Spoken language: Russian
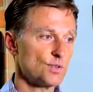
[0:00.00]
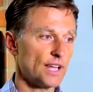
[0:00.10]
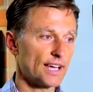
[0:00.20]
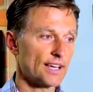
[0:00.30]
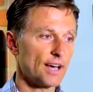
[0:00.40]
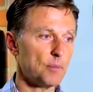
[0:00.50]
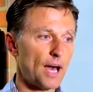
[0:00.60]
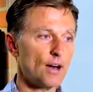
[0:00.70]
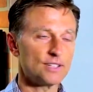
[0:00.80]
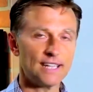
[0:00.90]
То они
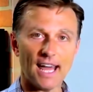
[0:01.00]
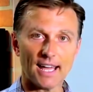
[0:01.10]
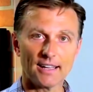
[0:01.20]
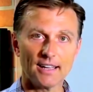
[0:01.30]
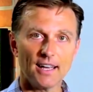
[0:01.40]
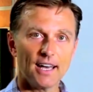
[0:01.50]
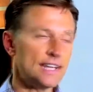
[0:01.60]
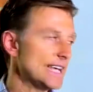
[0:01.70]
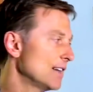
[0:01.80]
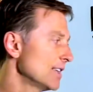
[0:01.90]
худели на полкило в
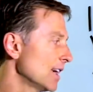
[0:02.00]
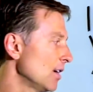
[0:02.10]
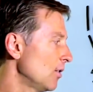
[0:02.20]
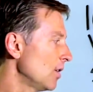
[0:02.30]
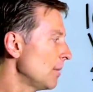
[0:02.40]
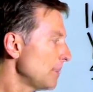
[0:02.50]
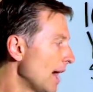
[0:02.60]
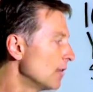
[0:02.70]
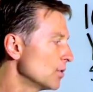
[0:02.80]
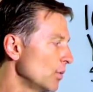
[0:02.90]
день, а теперь
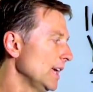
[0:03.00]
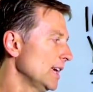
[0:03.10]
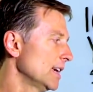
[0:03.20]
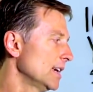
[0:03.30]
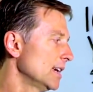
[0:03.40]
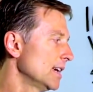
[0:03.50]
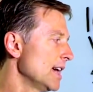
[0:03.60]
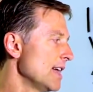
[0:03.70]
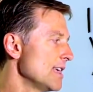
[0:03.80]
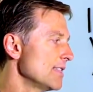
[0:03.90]
на полкило в
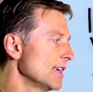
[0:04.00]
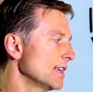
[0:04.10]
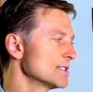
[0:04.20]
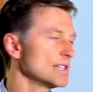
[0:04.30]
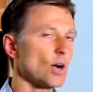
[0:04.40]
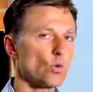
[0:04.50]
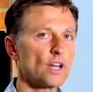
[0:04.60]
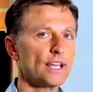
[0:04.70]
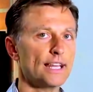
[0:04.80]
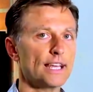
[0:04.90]
неделю, и
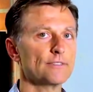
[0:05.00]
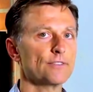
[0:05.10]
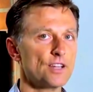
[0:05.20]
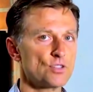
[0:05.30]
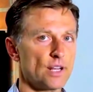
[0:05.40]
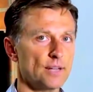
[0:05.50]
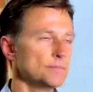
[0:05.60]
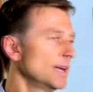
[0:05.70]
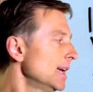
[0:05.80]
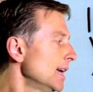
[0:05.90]
расстраиваются, что диета не
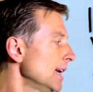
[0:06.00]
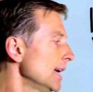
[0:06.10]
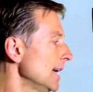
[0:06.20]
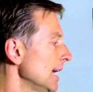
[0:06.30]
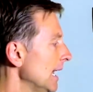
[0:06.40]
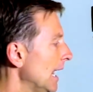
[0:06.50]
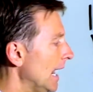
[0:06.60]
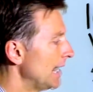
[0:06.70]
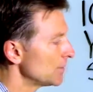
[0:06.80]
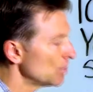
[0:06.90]
работает.
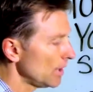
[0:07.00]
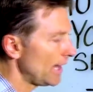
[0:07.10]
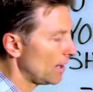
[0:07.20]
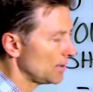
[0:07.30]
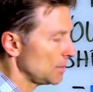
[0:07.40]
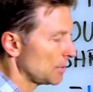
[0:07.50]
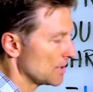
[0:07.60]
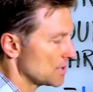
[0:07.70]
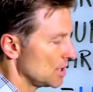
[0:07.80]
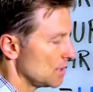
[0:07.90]
Очень здоровый
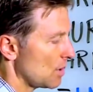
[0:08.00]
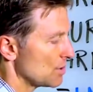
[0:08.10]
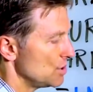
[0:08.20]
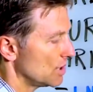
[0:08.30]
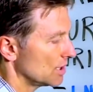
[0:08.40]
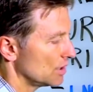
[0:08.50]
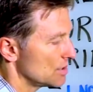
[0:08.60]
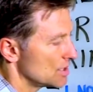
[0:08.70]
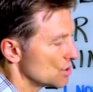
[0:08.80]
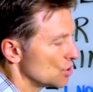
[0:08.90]
человек худеет
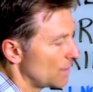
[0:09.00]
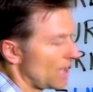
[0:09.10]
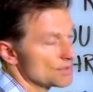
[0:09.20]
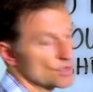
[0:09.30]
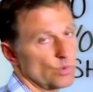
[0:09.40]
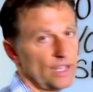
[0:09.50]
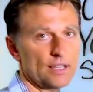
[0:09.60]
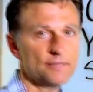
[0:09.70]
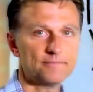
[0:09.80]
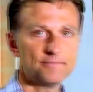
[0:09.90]
максимум на
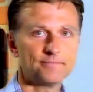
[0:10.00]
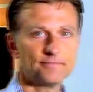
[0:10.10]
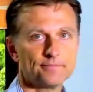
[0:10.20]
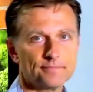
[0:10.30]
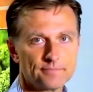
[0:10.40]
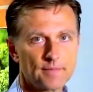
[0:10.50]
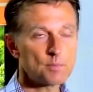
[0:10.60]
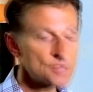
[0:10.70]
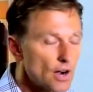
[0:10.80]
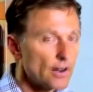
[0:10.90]
килограмм в неделю.
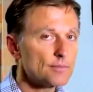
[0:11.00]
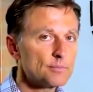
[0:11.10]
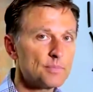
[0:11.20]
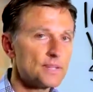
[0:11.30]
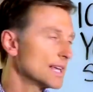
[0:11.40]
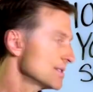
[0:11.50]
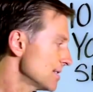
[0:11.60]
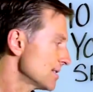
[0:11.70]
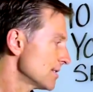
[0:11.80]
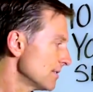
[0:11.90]
Мне жаль, но
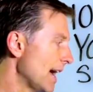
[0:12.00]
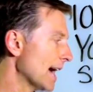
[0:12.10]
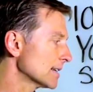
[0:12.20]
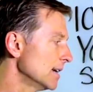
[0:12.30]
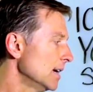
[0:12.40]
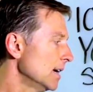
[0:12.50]
таковы факты.